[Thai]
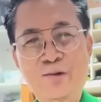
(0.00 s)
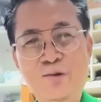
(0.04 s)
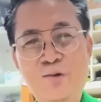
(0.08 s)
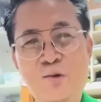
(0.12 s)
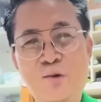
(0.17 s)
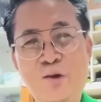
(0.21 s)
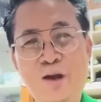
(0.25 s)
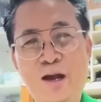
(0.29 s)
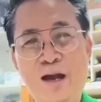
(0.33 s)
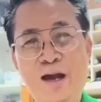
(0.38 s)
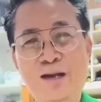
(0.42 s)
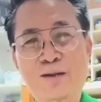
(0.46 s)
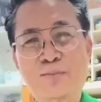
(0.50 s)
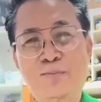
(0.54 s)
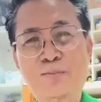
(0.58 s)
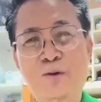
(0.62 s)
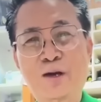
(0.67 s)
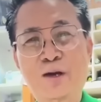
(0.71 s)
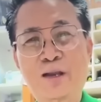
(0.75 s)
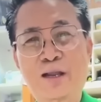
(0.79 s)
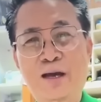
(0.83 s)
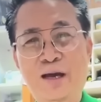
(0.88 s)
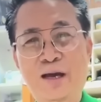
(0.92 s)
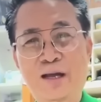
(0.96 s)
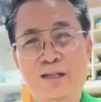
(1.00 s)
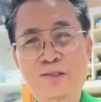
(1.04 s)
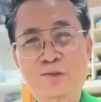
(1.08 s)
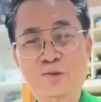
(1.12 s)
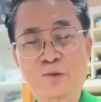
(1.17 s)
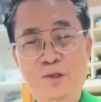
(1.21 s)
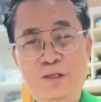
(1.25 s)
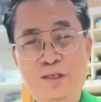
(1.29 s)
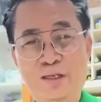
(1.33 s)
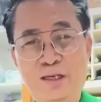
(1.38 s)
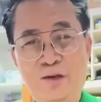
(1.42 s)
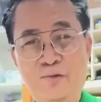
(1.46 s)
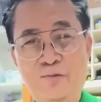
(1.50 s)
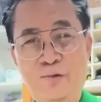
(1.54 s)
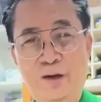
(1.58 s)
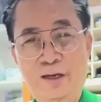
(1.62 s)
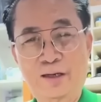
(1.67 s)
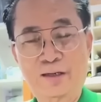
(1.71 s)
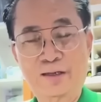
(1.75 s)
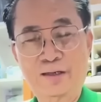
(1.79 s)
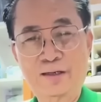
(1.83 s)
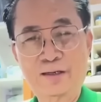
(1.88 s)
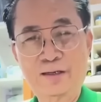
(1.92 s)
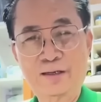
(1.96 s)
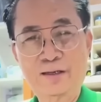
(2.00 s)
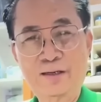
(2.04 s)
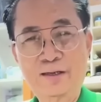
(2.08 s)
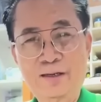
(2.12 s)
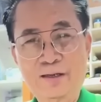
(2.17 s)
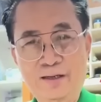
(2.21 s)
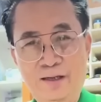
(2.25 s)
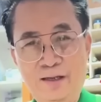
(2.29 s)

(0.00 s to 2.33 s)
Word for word: ในสไตล์ของคุณอดิศรเพียงเก